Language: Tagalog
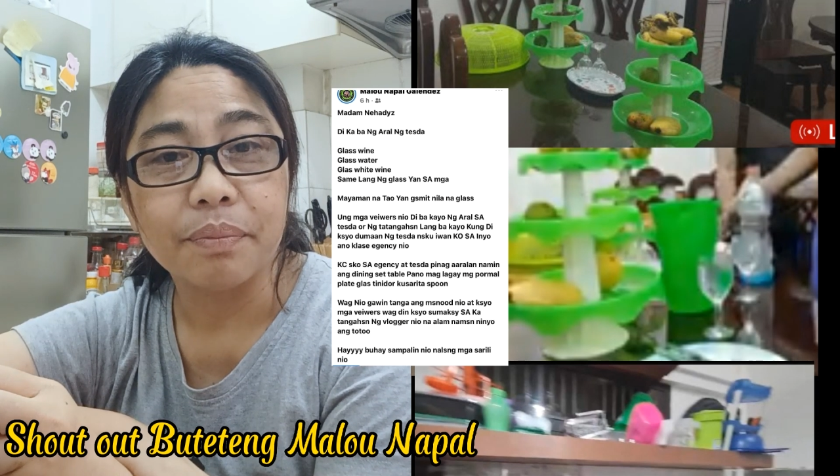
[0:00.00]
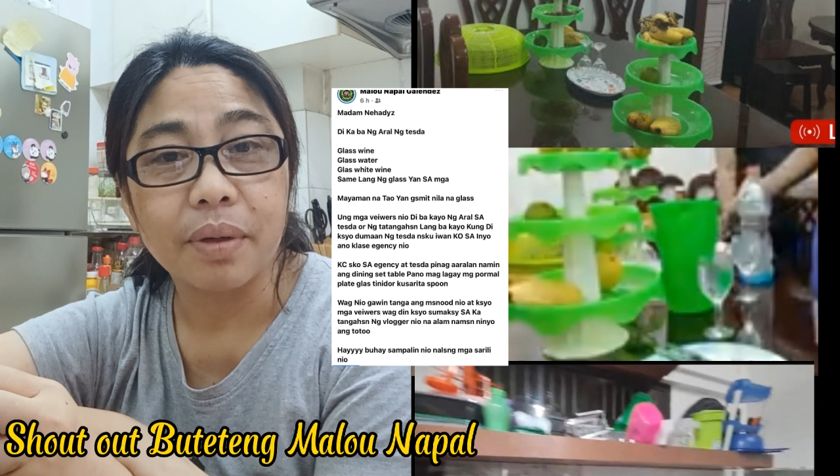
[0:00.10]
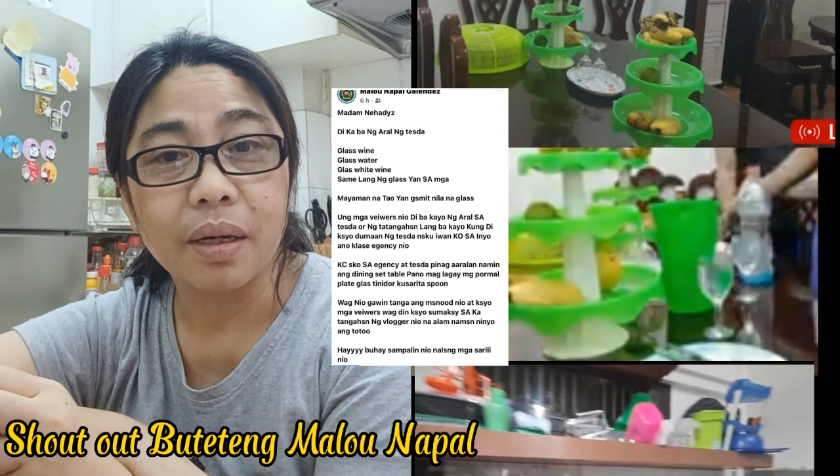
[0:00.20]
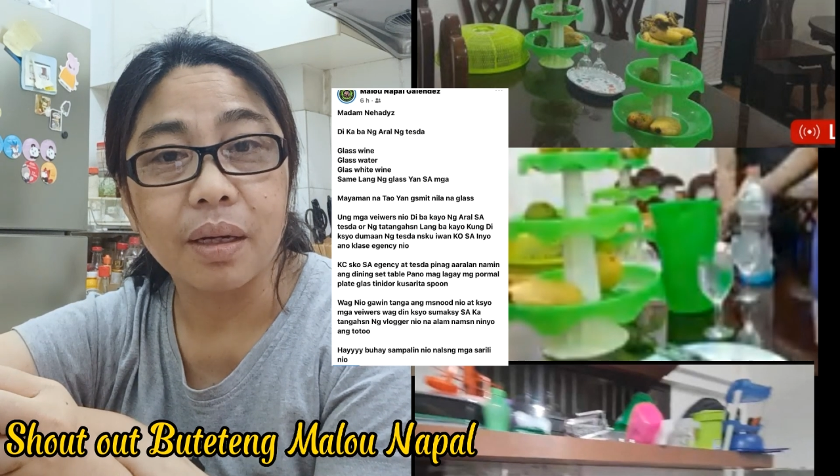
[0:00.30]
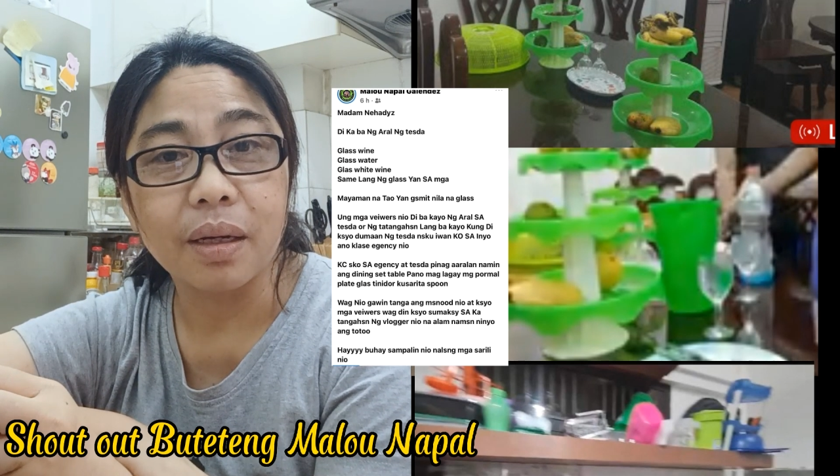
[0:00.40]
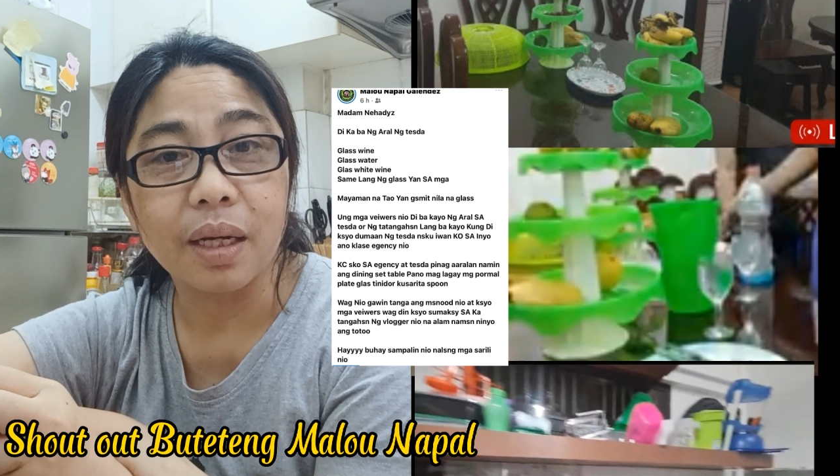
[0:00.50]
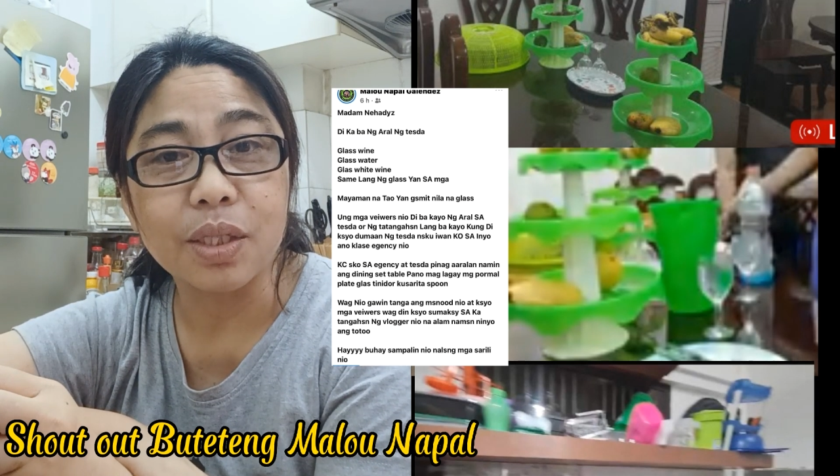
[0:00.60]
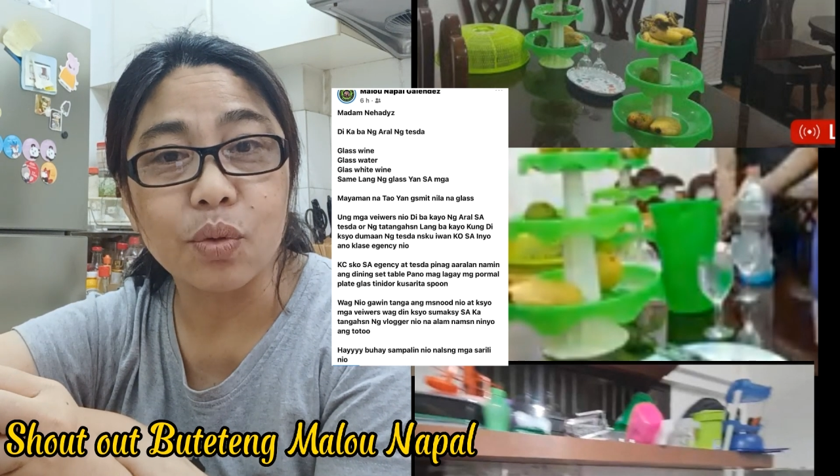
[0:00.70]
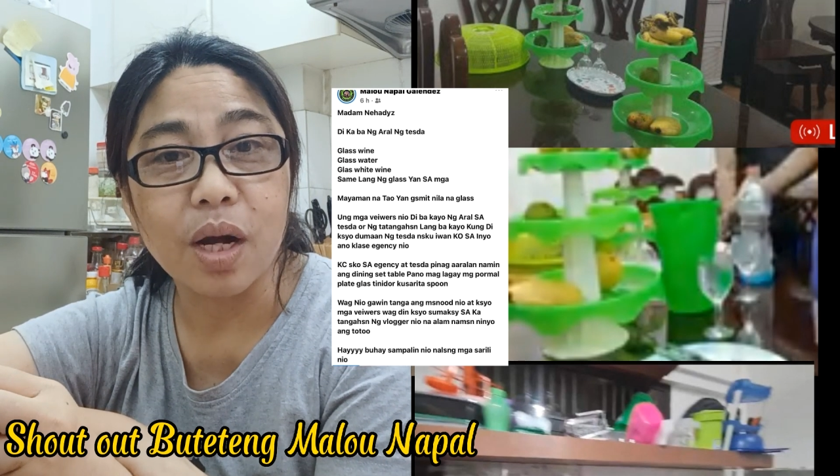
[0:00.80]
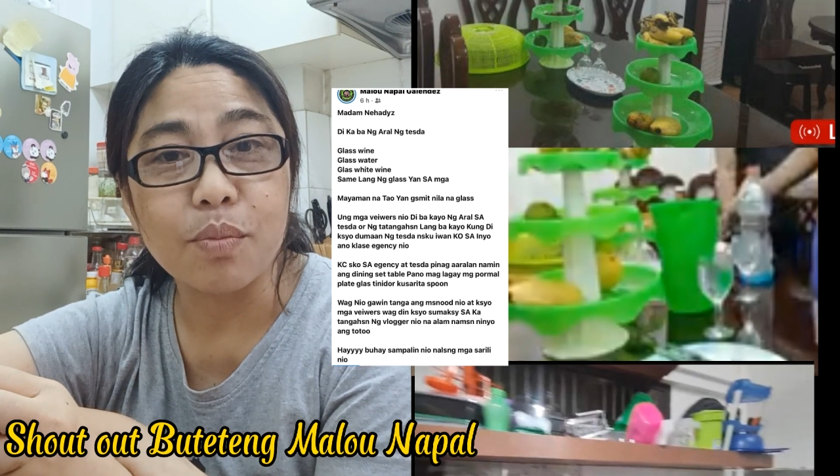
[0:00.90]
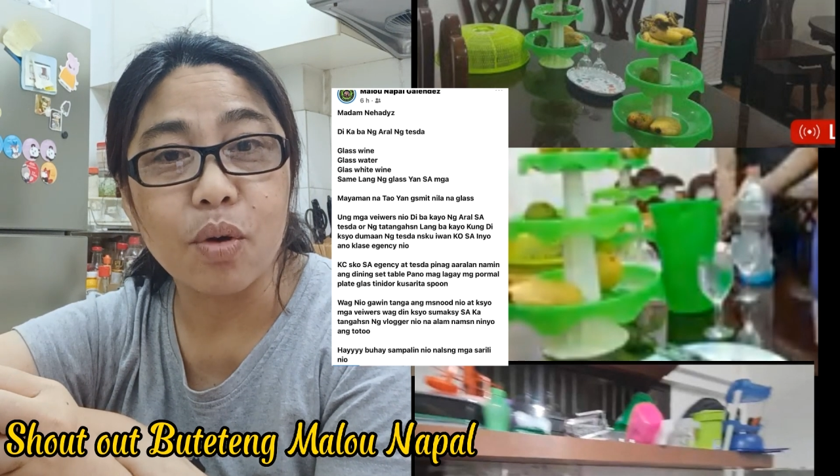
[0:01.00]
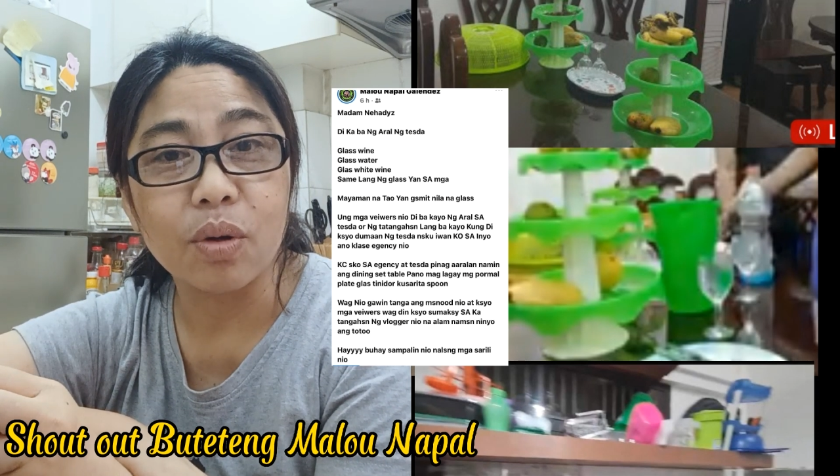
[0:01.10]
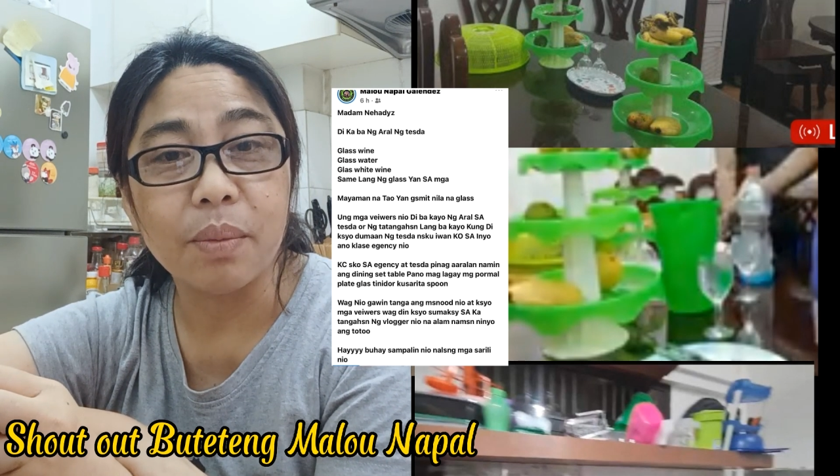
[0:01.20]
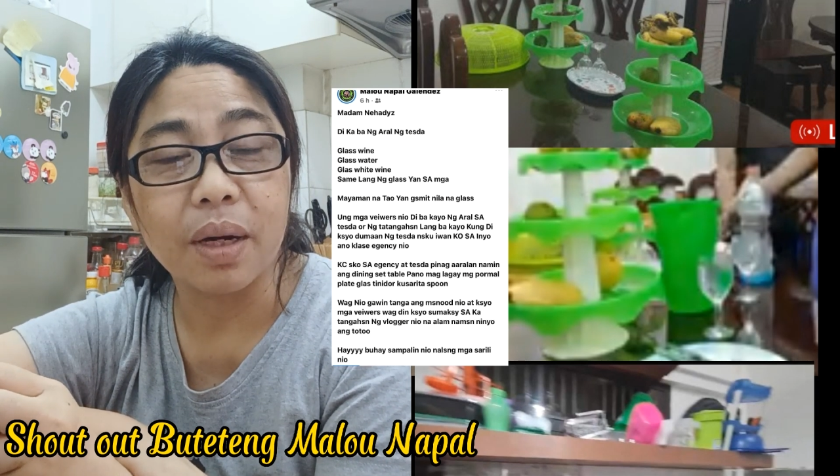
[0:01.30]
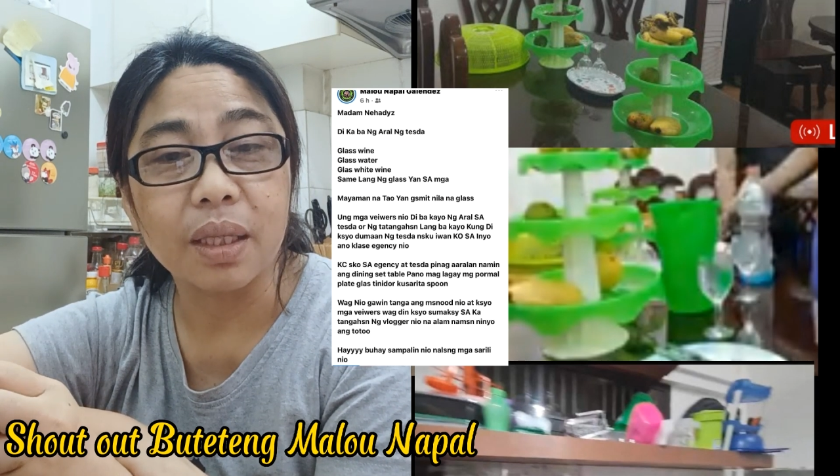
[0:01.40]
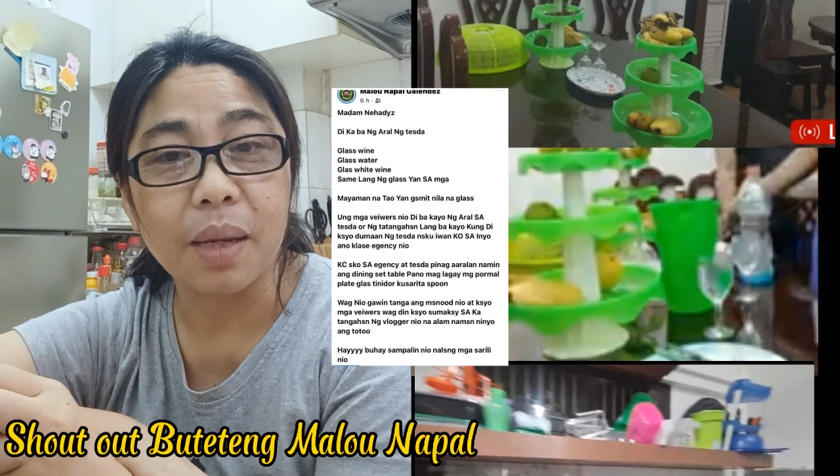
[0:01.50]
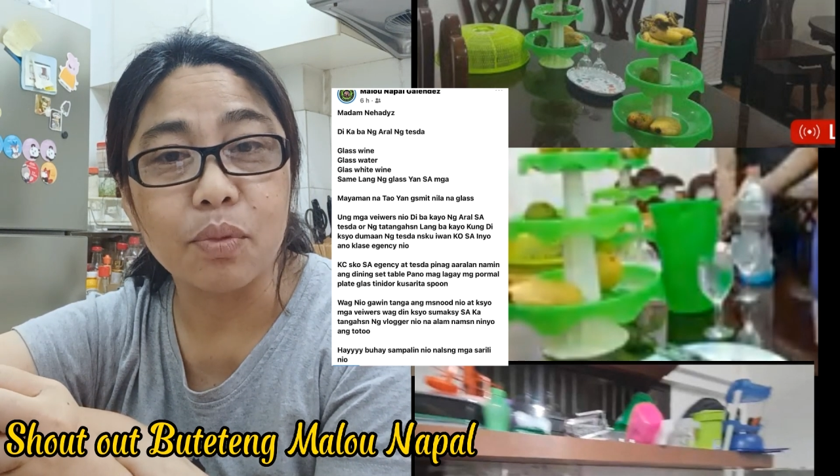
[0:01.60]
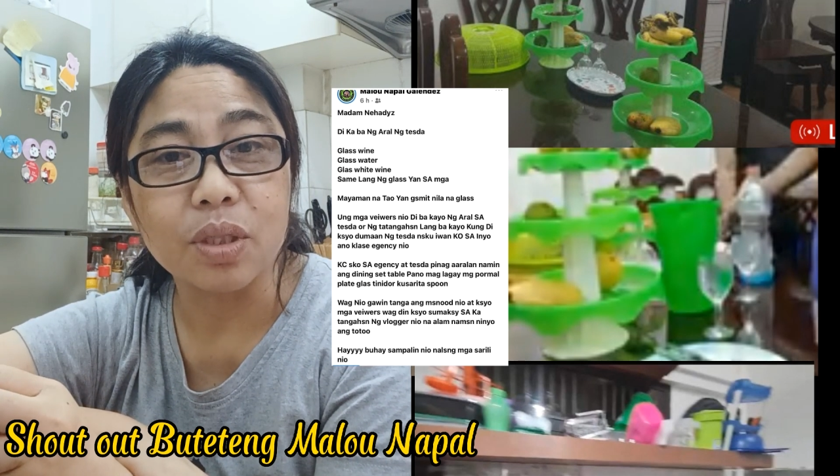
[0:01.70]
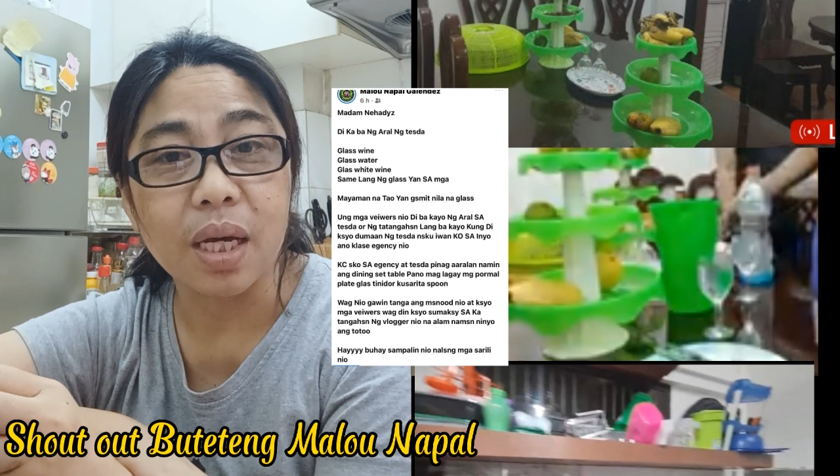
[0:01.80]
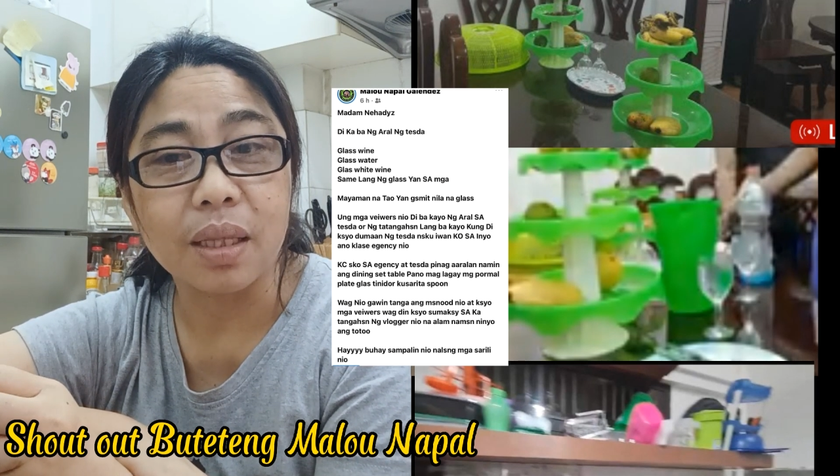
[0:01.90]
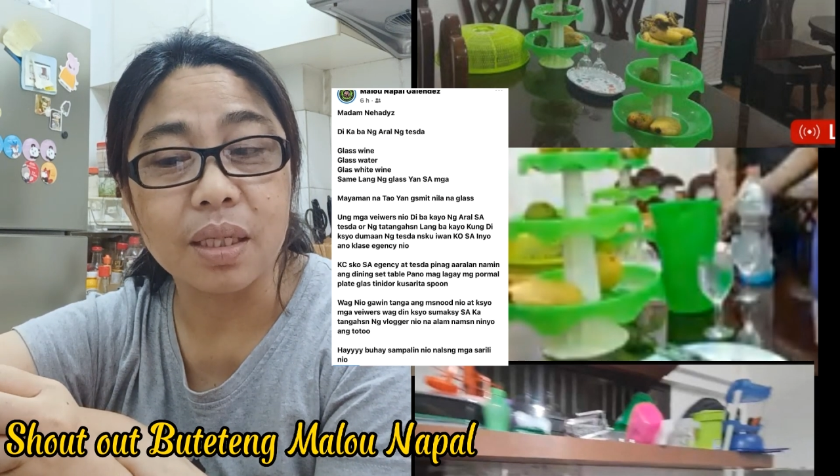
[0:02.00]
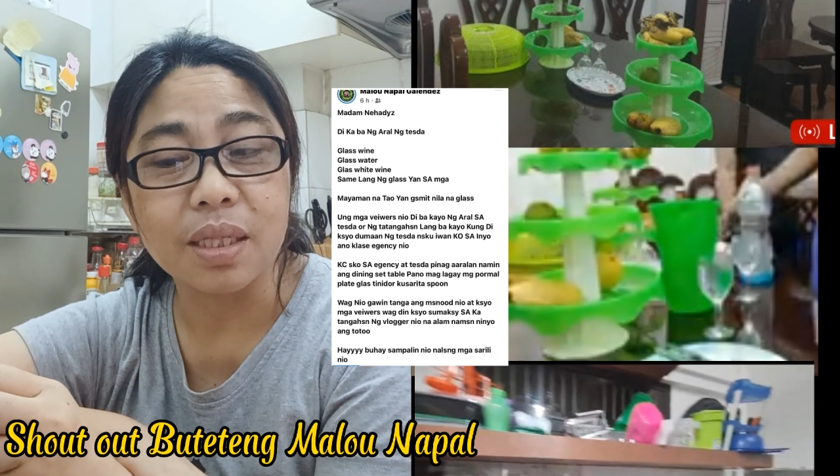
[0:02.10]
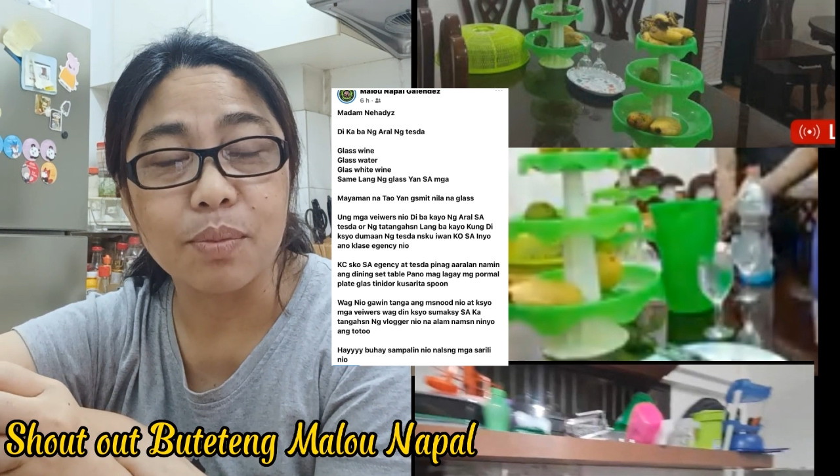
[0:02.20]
Pag lekturan mo ako ng mga table settings,